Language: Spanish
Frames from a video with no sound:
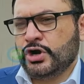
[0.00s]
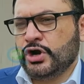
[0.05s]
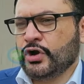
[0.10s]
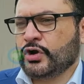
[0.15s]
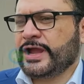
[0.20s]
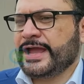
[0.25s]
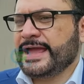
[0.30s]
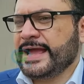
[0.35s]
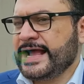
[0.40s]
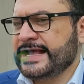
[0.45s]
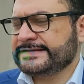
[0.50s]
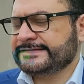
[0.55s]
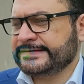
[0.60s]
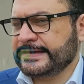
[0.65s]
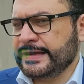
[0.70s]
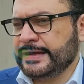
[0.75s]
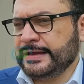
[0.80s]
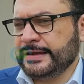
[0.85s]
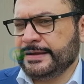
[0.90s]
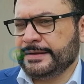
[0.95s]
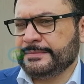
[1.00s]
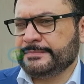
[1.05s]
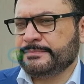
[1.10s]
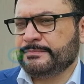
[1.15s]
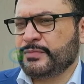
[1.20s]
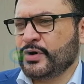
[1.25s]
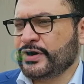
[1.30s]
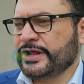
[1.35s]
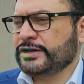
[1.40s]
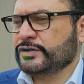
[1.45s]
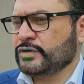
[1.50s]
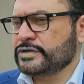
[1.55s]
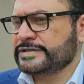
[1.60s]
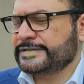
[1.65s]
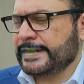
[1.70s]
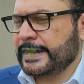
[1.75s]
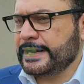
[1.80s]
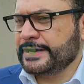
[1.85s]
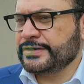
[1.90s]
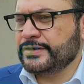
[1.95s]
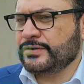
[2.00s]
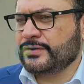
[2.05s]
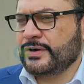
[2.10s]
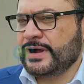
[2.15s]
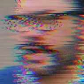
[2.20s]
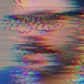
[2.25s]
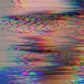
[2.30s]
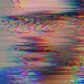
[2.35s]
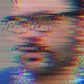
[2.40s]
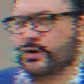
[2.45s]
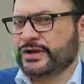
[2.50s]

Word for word: lo que hace, por el contrario, a